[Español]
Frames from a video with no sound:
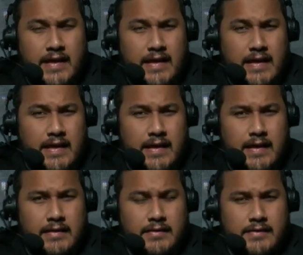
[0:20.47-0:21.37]
Y
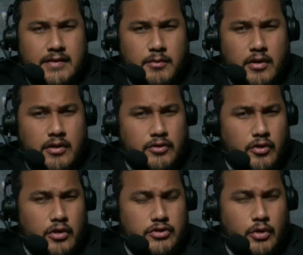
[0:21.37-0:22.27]
este servidor le
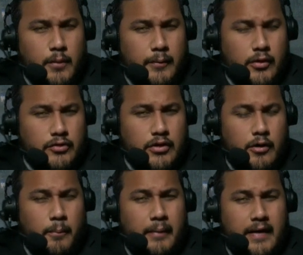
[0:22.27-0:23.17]
tocó el show de
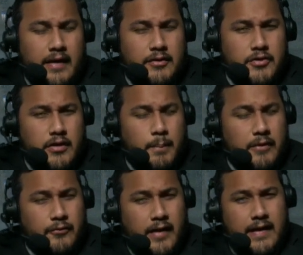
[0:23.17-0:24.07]
pronóstico para el Strona Pick
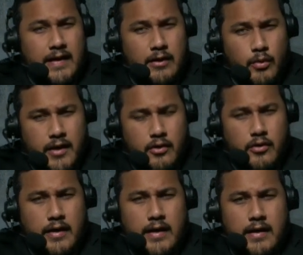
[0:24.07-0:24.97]
Five y luego
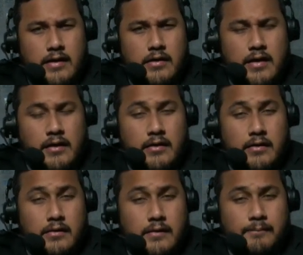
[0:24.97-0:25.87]

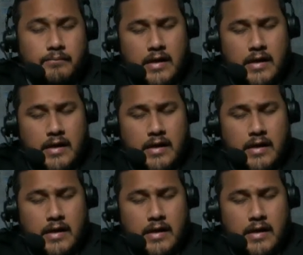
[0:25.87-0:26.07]
el,